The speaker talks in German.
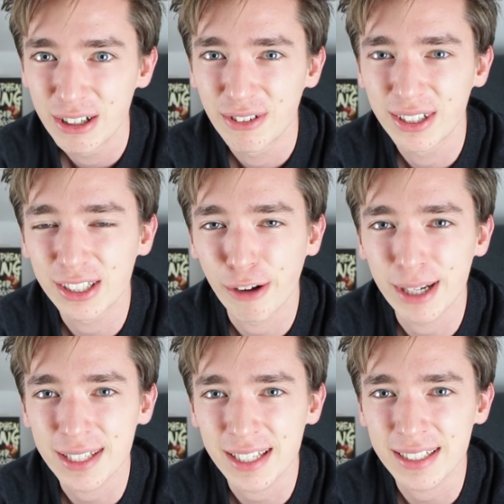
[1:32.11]
und ich glaube,
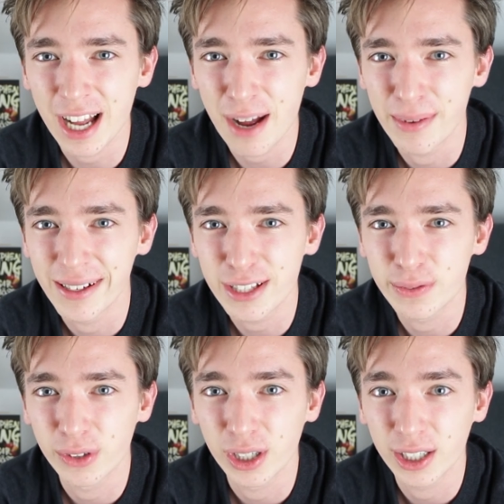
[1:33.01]
dass das damals
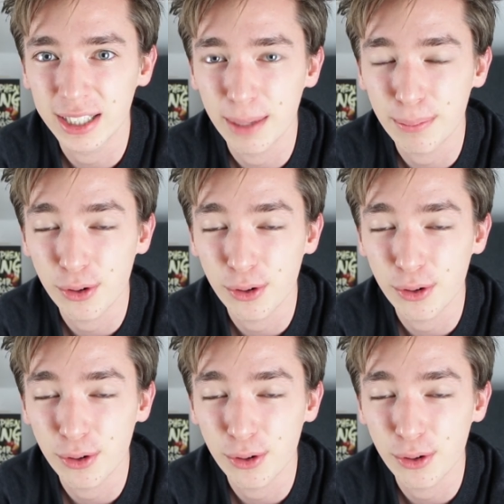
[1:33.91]
vor knapp